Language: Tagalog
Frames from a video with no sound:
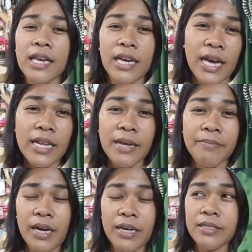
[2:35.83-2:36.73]
Kaya
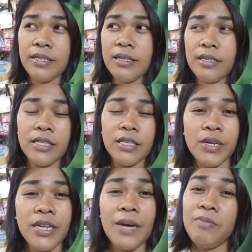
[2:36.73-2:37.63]
naman, ang
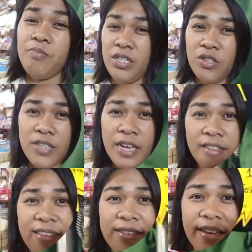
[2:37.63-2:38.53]
ginawa namin presyo
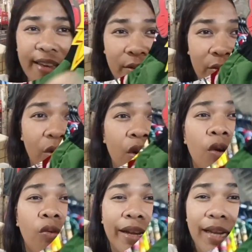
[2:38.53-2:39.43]
dyan is, ayan,
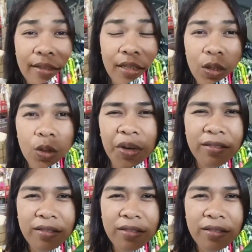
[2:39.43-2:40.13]
120.